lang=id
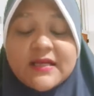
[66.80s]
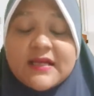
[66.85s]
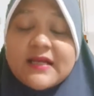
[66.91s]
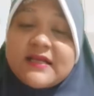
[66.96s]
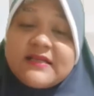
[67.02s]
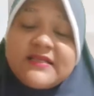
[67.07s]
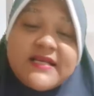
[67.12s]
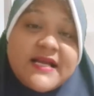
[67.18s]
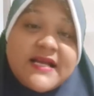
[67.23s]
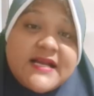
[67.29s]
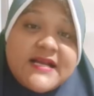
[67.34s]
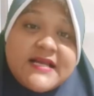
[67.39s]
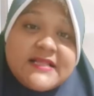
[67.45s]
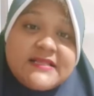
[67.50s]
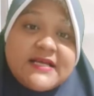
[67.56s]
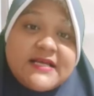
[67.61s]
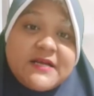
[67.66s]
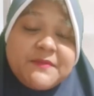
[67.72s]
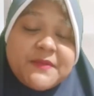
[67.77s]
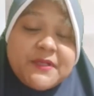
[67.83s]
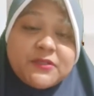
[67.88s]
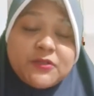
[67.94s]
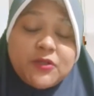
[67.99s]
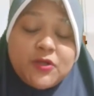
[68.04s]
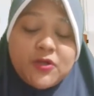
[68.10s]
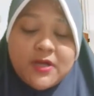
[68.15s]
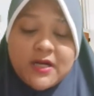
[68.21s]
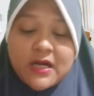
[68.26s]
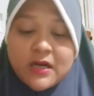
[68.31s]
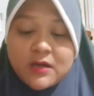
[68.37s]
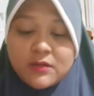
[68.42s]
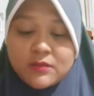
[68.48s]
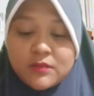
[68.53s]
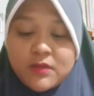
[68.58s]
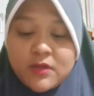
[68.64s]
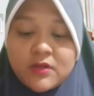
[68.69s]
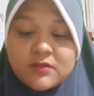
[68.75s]
ketika datang pertolongan
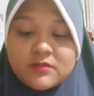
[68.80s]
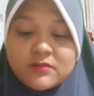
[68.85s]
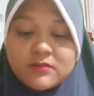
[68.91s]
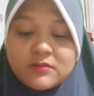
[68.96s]
Allah